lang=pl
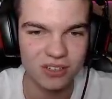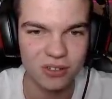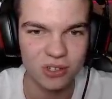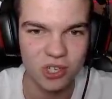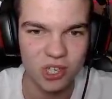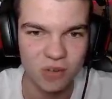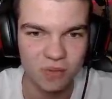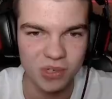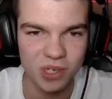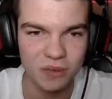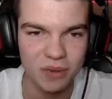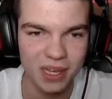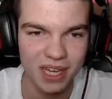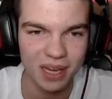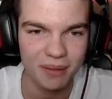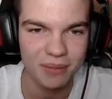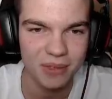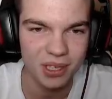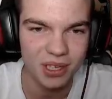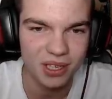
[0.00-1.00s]
szybciej
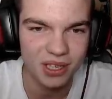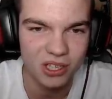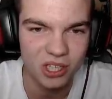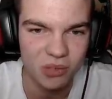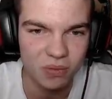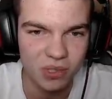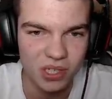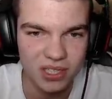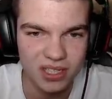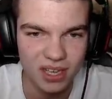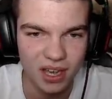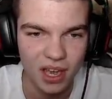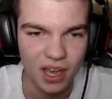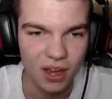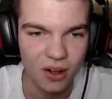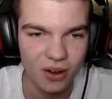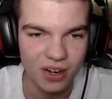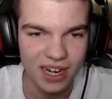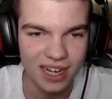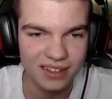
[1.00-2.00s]
biegamy i szybciej sk...
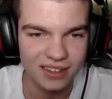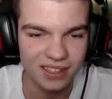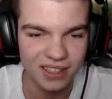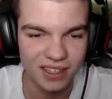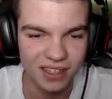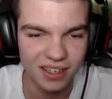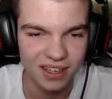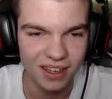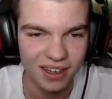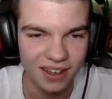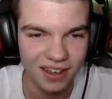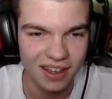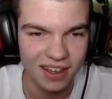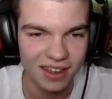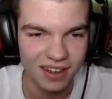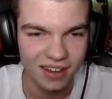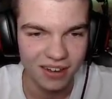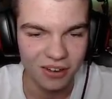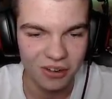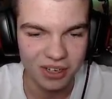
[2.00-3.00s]
O, Kati!
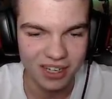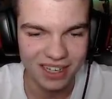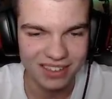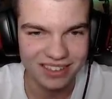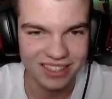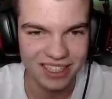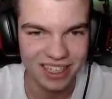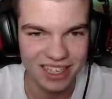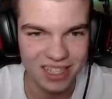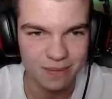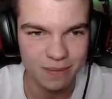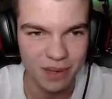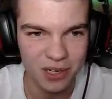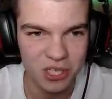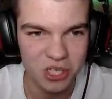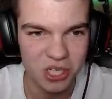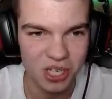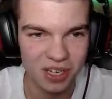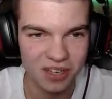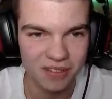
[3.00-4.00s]
O, Kati jest,
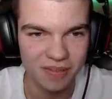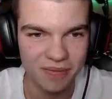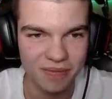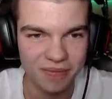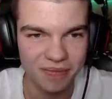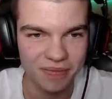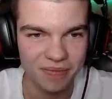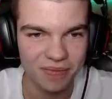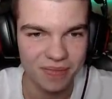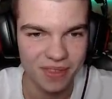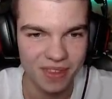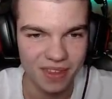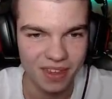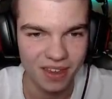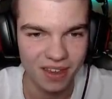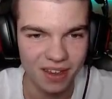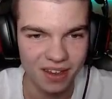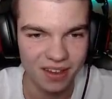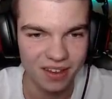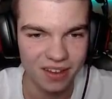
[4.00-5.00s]
patrzcie.
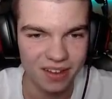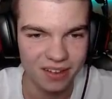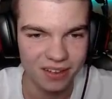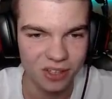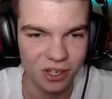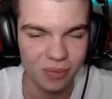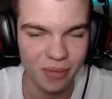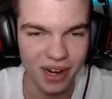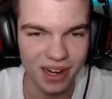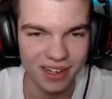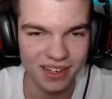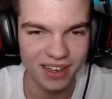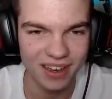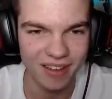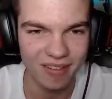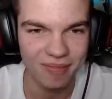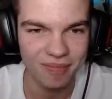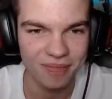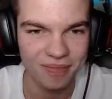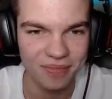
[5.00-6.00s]
Normalnie.